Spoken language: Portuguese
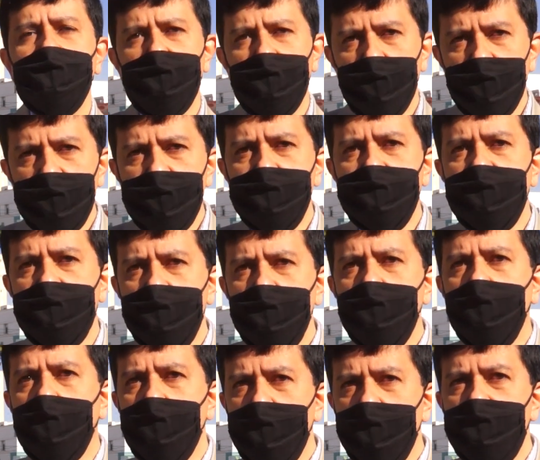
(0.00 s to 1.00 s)
valorizando,
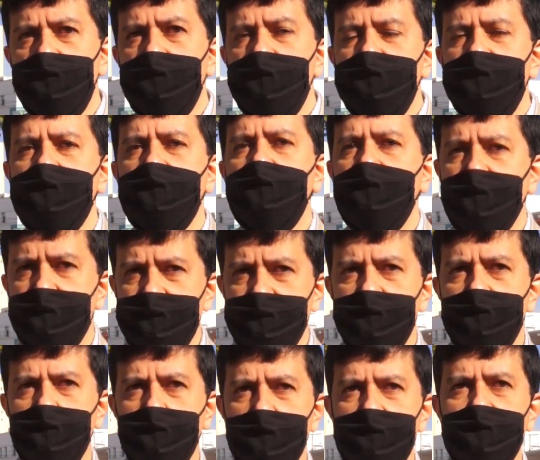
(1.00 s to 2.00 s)
como eu disse,
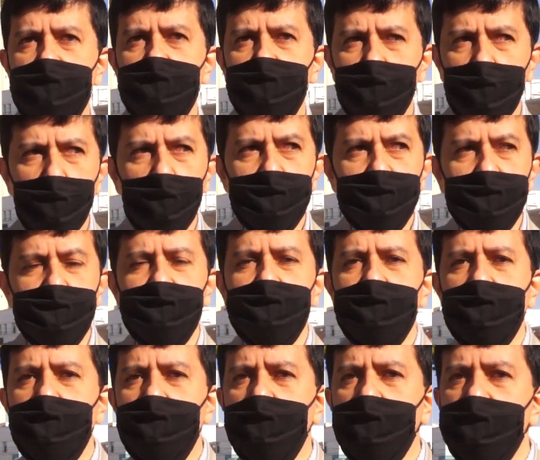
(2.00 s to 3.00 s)
essas coisas boas que
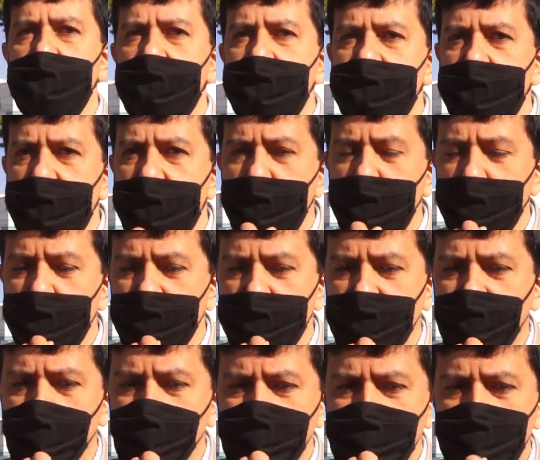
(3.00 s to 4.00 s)
estão acontecendo em Monte
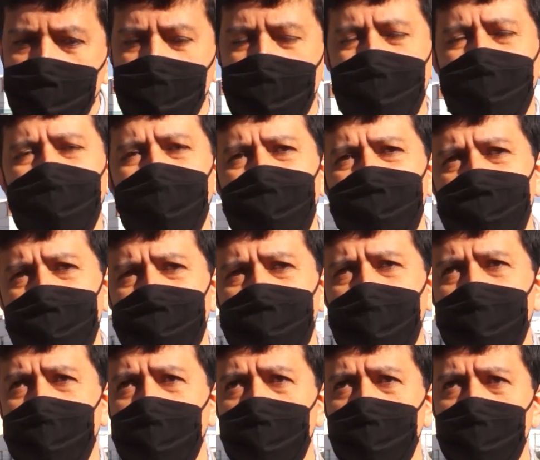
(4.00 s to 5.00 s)
Carmelo, porque graças
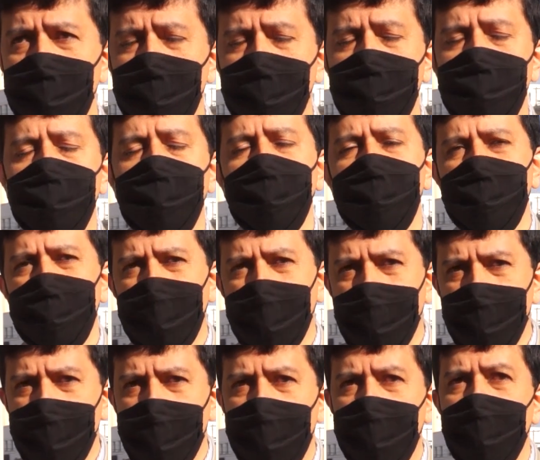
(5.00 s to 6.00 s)
a Deus hoje Monte
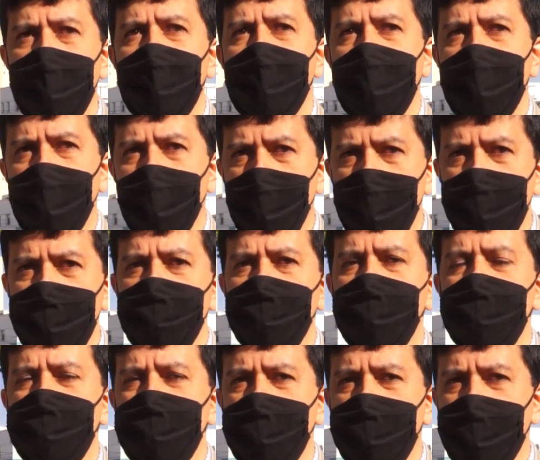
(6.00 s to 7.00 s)
Carmelo realmente é
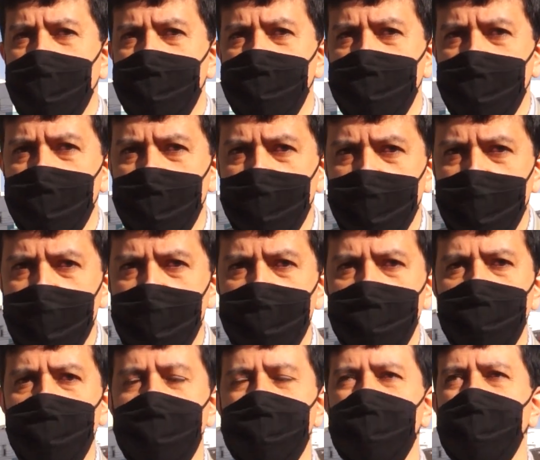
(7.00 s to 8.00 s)
uma cidade que
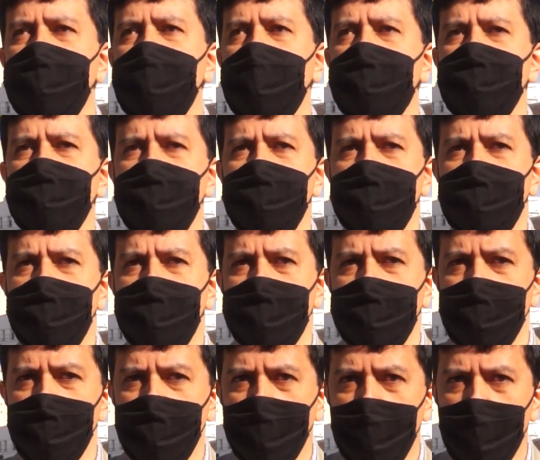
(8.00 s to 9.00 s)
cresce, uma cidade que se
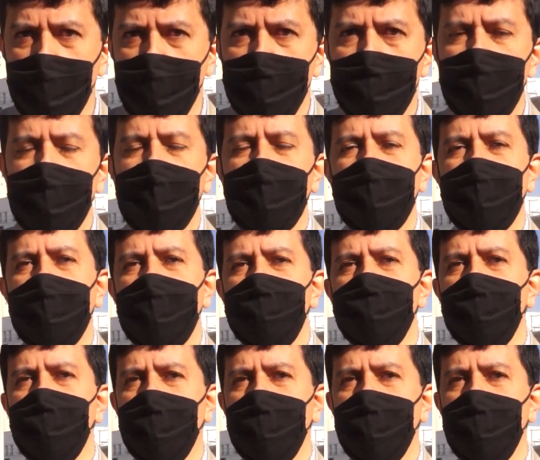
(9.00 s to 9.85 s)
desenvolve, né, de